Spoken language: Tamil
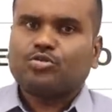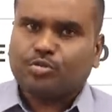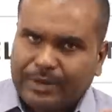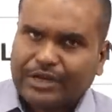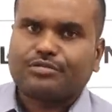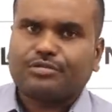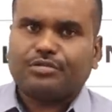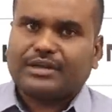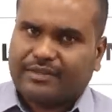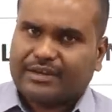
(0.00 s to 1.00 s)
டு பி ட்ரூ
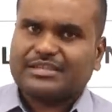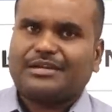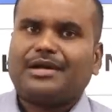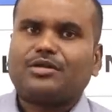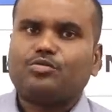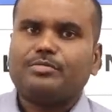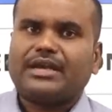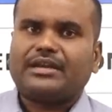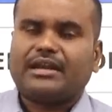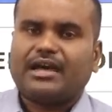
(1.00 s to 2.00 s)
நிதர்சனமான உண்மை
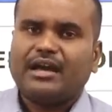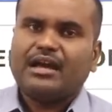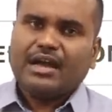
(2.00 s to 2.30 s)
என்னென்னா